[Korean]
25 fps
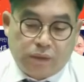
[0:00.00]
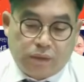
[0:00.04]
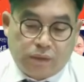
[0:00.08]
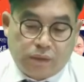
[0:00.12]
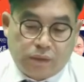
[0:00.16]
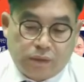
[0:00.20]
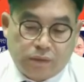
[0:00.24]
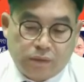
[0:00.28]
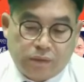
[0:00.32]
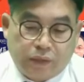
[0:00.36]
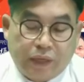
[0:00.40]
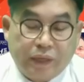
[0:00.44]

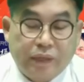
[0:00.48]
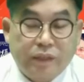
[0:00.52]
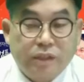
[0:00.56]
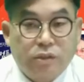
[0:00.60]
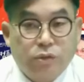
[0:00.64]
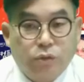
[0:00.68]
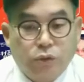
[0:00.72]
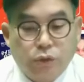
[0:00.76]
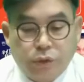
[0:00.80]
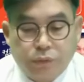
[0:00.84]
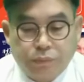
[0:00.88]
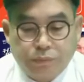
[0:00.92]
어,
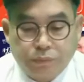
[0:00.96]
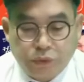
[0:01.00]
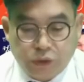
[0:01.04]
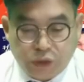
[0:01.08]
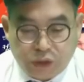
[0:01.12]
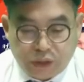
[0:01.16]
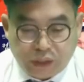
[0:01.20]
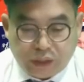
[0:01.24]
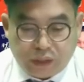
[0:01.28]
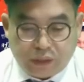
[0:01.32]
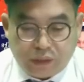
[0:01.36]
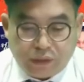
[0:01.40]
대리투입
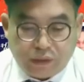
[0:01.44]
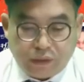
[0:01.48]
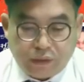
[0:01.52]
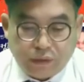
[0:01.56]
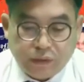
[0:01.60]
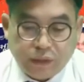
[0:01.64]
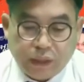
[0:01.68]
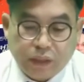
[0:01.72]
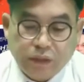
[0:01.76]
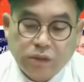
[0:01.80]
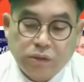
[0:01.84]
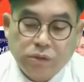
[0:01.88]
문제,
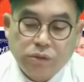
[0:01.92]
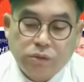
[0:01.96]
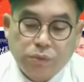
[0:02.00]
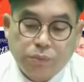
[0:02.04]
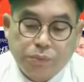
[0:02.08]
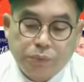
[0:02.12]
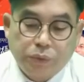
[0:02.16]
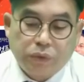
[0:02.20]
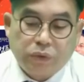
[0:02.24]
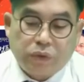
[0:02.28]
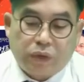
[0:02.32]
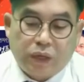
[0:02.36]

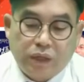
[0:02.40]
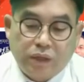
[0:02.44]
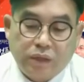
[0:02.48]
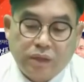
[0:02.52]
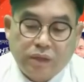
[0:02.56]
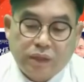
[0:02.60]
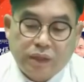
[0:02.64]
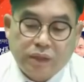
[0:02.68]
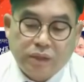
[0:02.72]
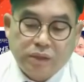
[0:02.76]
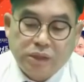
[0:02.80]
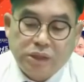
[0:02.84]
사전투표
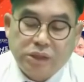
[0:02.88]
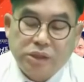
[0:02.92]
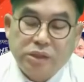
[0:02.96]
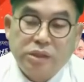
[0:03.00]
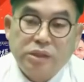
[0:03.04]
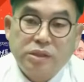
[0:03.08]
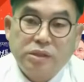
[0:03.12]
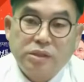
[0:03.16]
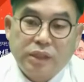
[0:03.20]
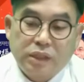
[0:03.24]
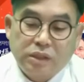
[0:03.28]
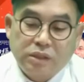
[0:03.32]
관리관의
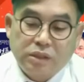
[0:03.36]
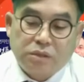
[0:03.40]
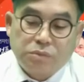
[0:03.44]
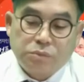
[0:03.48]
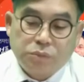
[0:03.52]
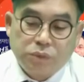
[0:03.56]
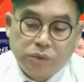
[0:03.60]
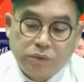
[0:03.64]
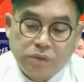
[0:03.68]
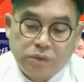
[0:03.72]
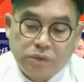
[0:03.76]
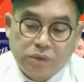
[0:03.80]
직인 생략
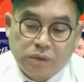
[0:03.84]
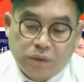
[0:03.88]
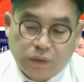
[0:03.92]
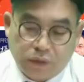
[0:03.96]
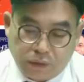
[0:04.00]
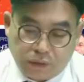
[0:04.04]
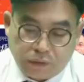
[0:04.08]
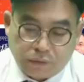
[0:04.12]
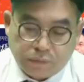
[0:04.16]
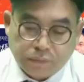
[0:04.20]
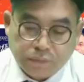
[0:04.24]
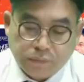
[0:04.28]

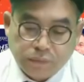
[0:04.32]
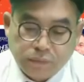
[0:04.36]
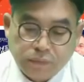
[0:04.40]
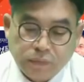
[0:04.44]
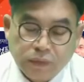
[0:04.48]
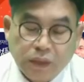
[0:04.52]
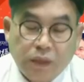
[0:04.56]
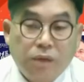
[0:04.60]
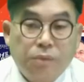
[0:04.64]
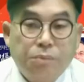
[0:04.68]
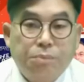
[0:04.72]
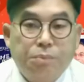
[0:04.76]
등
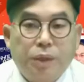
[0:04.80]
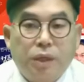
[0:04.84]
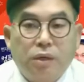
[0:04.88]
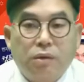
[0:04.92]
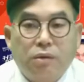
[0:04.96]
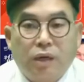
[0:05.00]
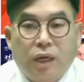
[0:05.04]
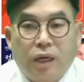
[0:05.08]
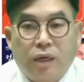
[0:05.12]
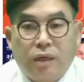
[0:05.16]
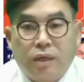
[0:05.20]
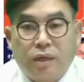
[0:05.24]

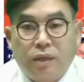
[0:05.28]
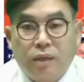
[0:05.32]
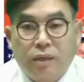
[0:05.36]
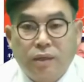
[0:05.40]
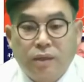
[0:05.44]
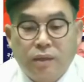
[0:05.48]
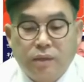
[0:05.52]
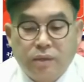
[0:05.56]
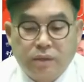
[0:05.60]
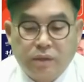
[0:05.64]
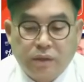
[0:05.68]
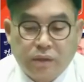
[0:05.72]
헌법과
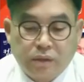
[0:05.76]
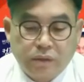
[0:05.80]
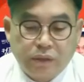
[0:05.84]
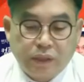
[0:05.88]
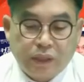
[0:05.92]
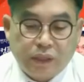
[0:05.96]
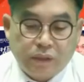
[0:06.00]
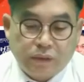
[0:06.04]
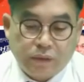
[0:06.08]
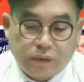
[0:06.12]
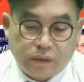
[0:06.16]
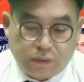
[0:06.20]

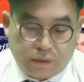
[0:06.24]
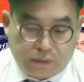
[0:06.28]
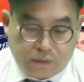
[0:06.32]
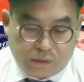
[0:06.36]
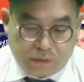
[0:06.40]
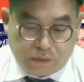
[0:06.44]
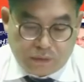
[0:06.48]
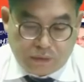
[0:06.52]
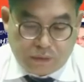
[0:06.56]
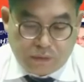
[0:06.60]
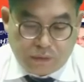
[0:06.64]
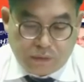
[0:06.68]
현행
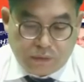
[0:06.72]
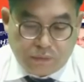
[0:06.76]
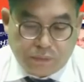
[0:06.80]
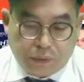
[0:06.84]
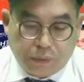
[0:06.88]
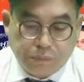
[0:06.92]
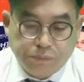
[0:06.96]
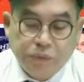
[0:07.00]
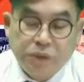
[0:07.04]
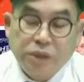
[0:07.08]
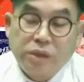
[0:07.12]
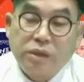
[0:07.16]

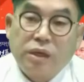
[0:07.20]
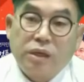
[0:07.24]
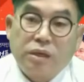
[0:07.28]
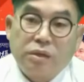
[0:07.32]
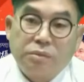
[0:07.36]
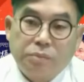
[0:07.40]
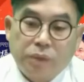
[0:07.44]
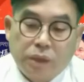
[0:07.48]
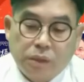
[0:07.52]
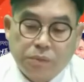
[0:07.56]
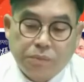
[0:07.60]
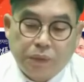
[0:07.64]

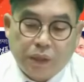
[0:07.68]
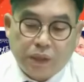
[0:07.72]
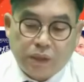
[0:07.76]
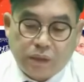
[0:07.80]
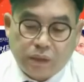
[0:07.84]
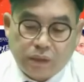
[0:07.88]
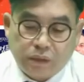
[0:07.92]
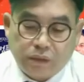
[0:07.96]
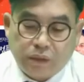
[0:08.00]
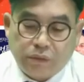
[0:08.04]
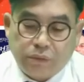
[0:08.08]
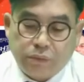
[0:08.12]
법령에
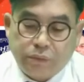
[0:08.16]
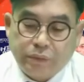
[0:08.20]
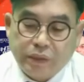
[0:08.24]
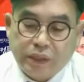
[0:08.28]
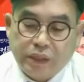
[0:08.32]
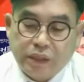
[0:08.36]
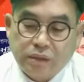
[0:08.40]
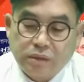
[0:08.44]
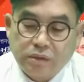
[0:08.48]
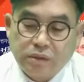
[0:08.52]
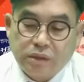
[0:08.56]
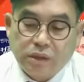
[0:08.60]
명백하게
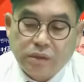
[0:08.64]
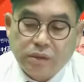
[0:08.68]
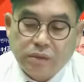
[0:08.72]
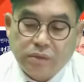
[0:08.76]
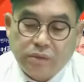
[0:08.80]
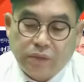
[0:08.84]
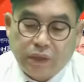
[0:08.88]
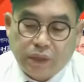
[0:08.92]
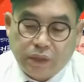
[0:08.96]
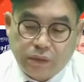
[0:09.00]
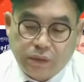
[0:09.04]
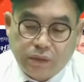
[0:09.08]
위배되는 결,
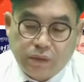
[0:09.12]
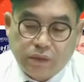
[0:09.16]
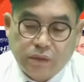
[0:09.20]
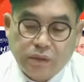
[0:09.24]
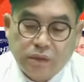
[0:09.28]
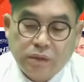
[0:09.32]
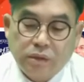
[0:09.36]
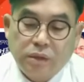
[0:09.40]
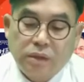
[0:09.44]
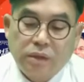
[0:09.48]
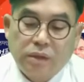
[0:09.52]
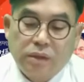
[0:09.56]

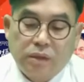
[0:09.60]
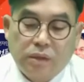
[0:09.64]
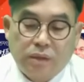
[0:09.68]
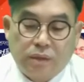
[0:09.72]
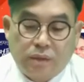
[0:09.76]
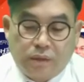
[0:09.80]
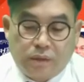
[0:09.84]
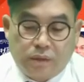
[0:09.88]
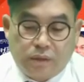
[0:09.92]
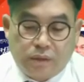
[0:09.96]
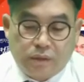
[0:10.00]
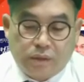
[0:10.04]
행위를
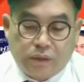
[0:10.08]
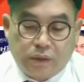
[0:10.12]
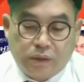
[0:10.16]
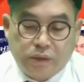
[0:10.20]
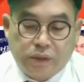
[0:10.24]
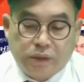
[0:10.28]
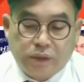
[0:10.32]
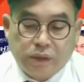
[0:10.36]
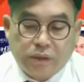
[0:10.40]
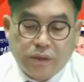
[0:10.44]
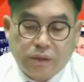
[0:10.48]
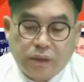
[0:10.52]

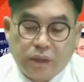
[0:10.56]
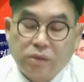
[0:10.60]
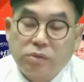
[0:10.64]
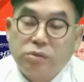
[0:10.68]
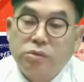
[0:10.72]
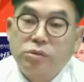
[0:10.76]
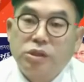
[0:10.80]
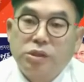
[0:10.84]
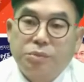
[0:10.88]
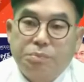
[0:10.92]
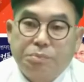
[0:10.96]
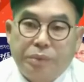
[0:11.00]

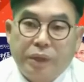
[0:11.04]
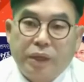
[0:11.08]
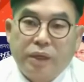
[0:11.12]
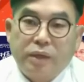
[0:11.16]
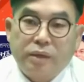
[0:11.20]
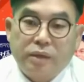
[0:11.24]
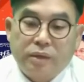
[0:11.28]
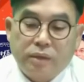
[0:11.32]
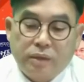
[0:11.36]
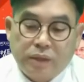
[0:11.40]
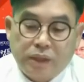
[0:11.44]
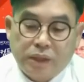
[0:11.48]
결정하고
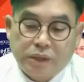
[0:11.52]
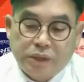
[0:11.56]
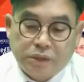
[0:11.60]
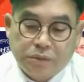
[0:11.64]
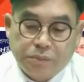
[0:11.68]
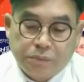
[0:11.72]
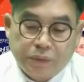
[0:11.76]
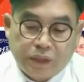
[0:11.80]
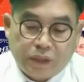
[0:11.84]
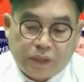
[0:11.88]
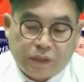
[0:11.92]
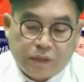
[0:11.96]

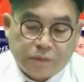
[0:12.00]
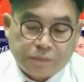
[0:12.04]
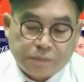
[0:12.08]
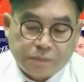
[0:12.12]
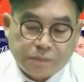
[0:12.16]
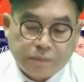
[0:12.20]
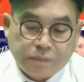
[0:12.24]
집행했습니다.